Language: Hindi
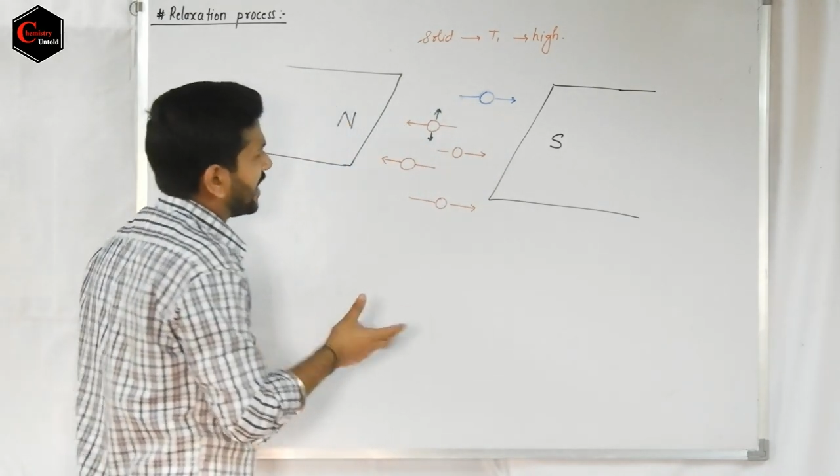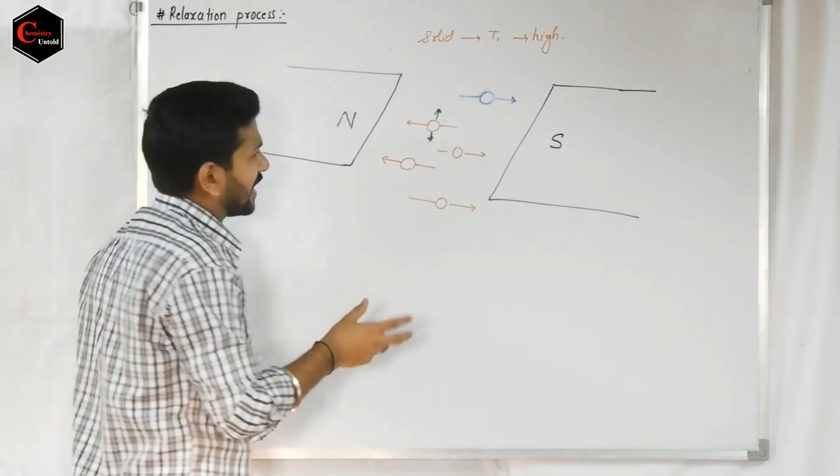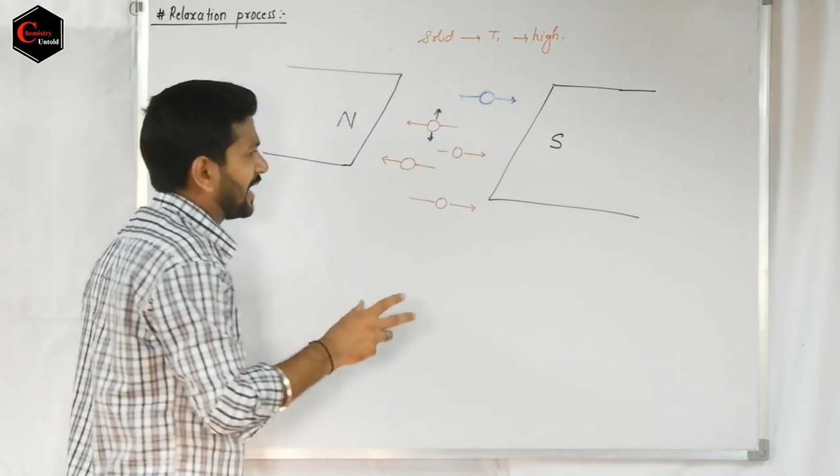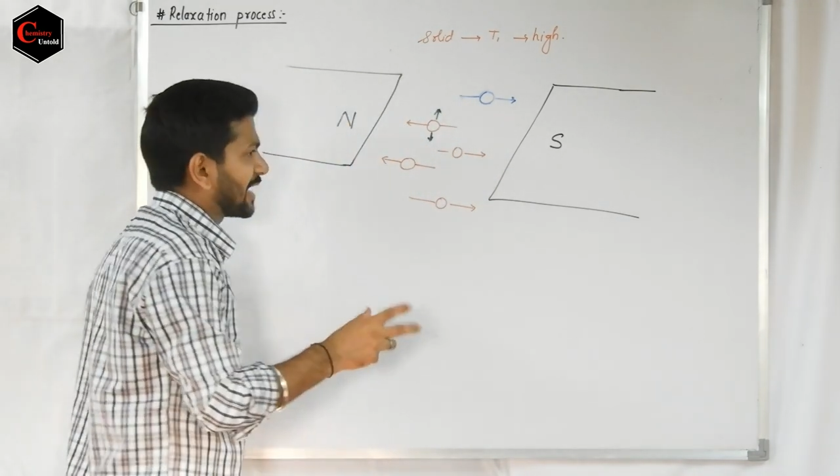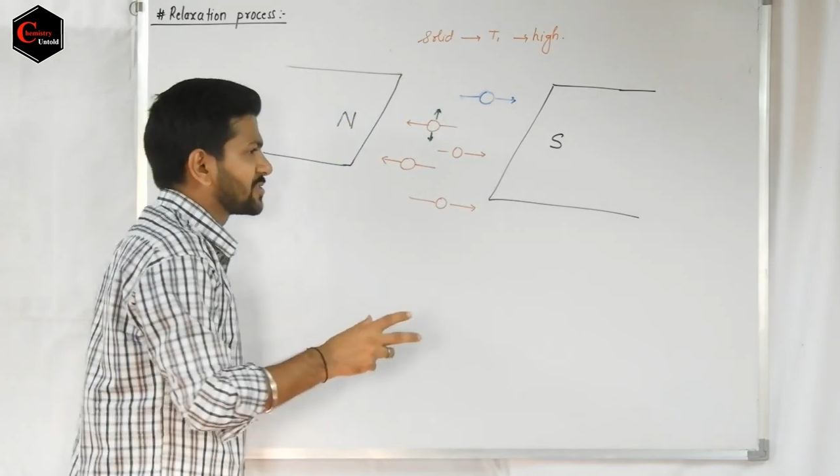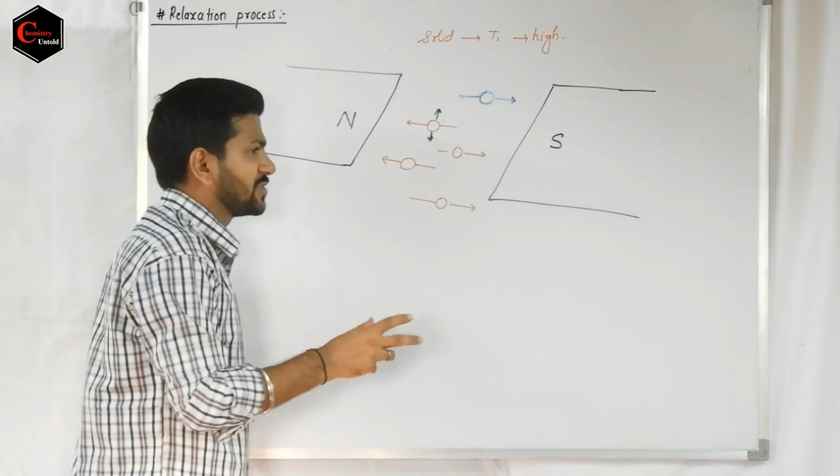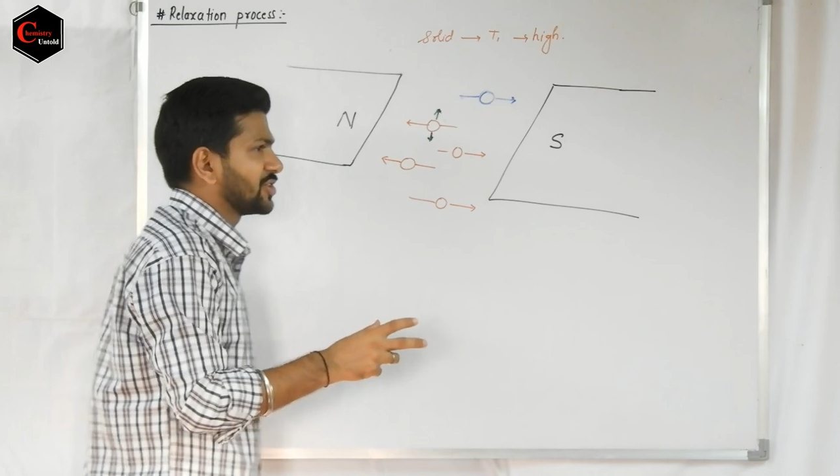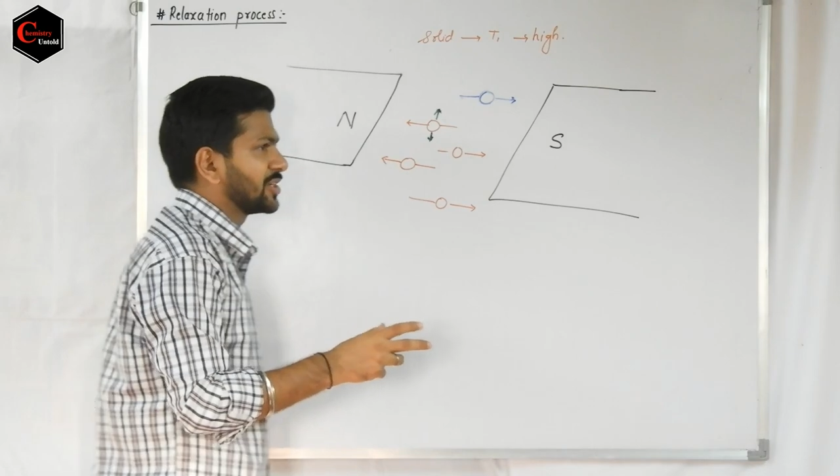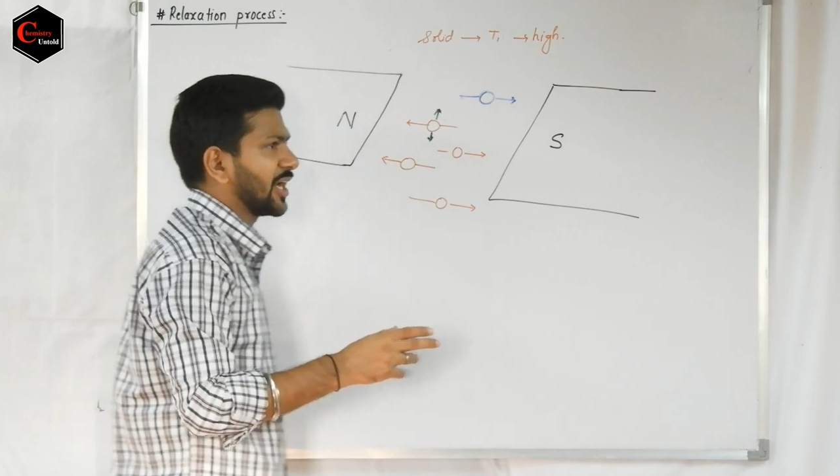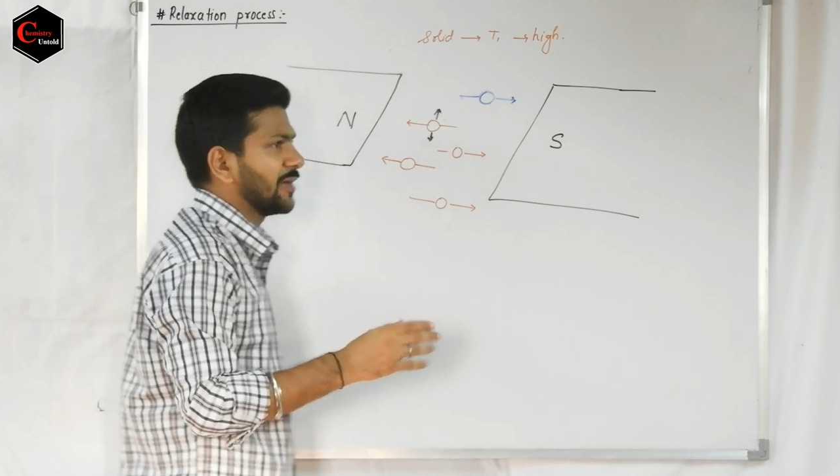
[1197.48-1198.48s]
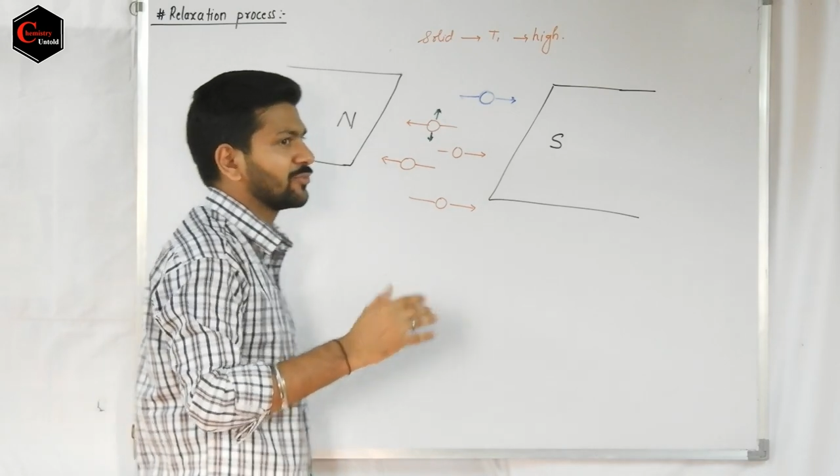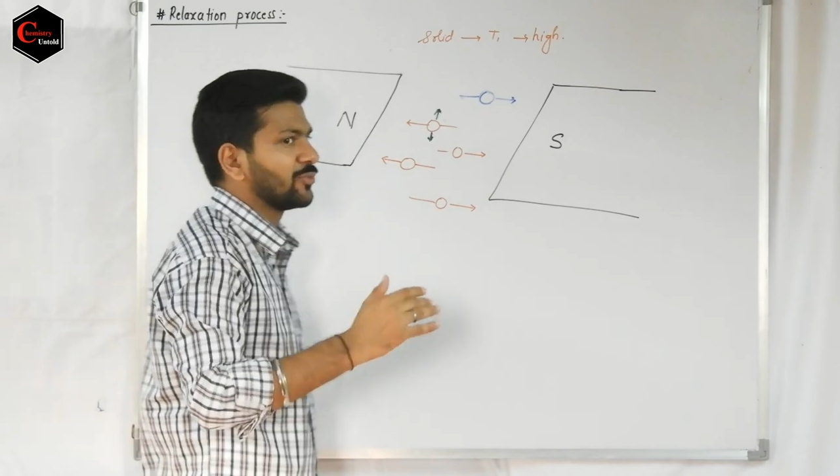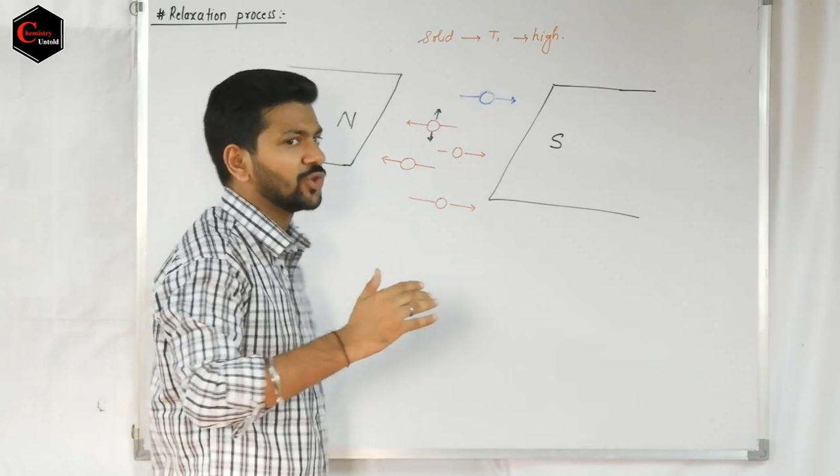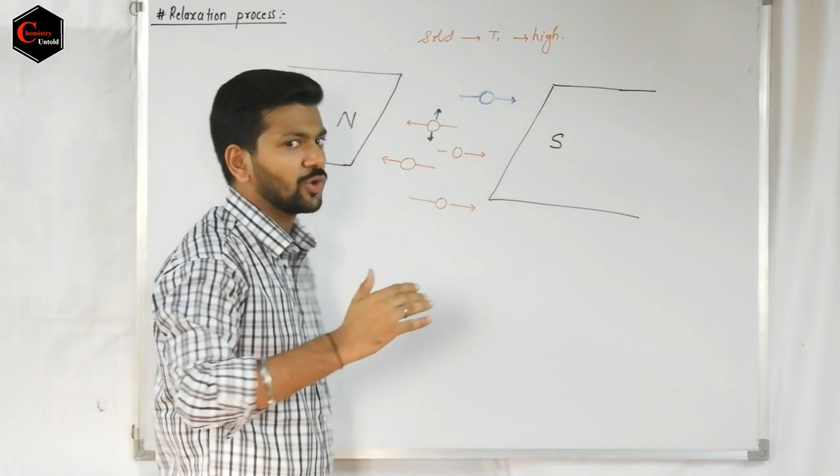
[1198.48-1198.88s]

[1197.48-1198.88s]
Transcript: में रिलैक्सेशन टाइम जो